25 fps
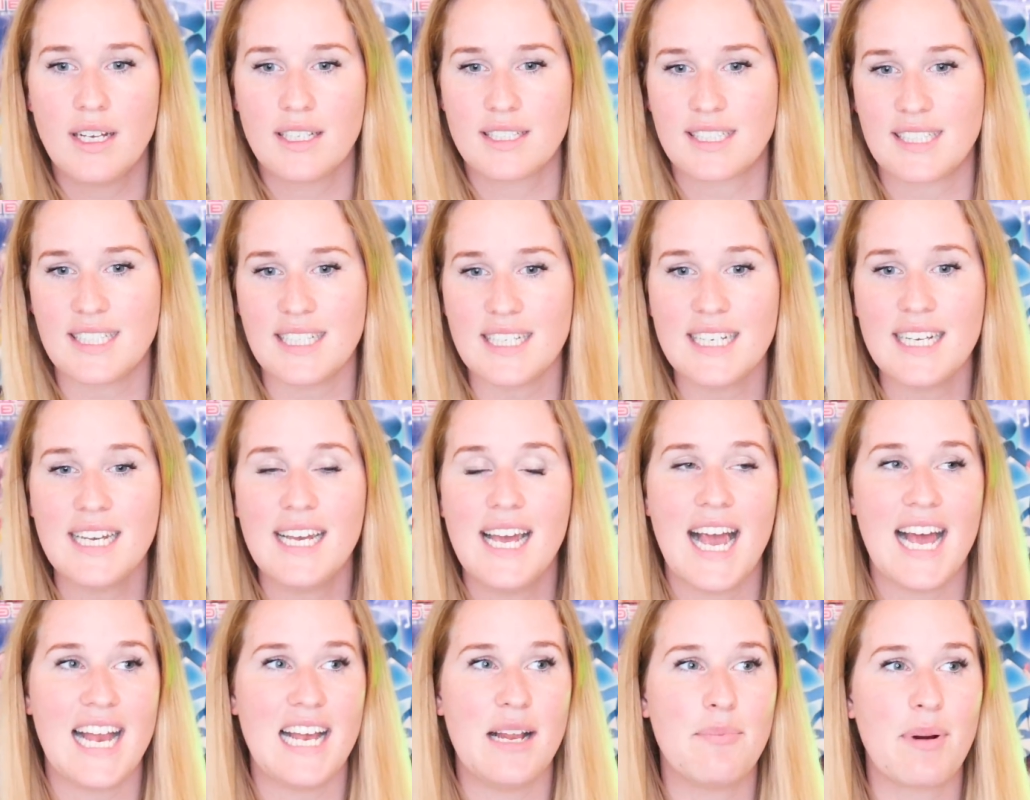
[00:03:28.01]
Si
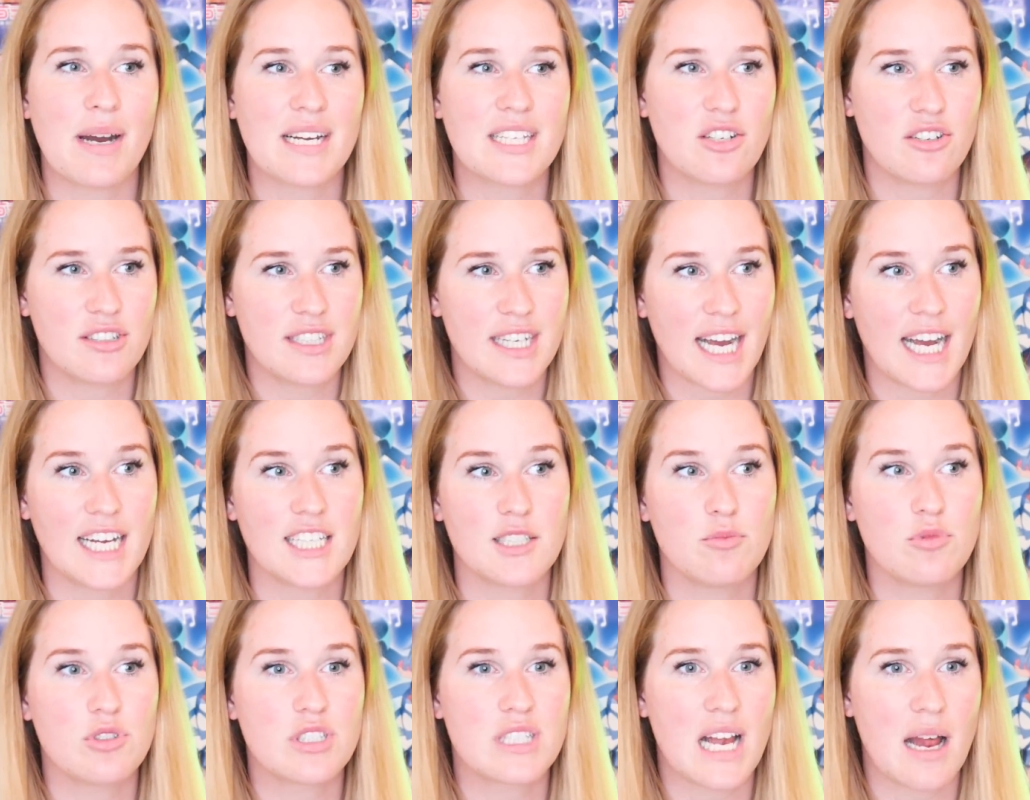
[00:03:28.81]
elle est partie en
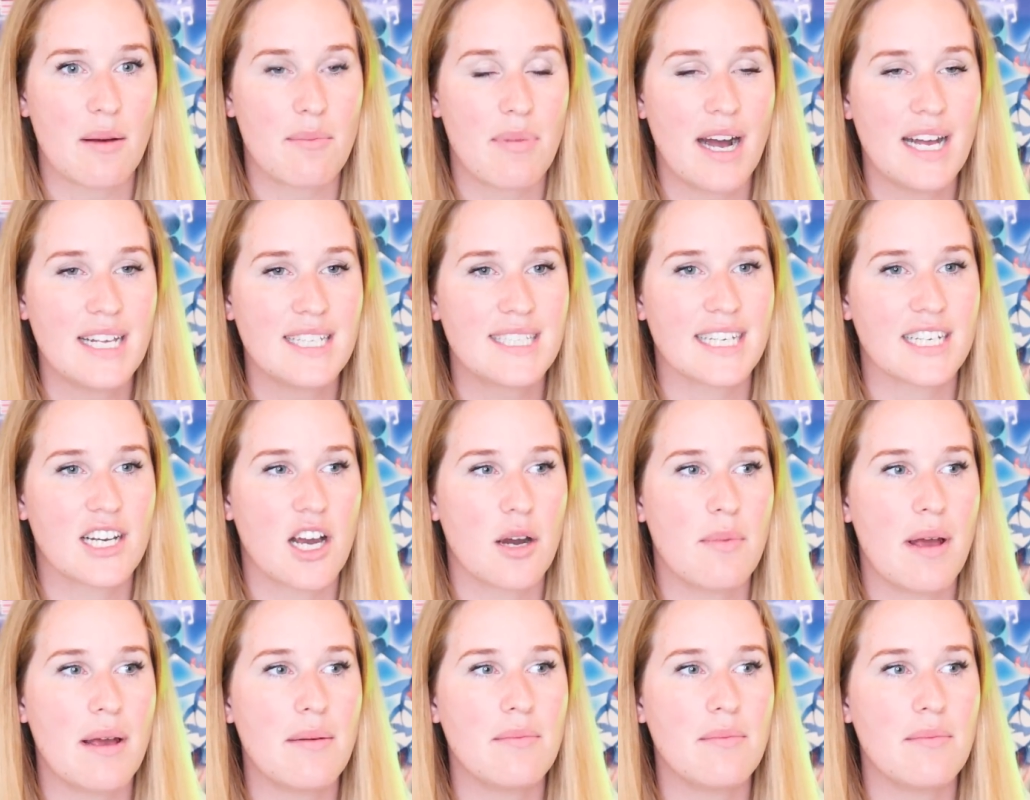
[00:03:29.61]
Erasmus là-bas, c'est quand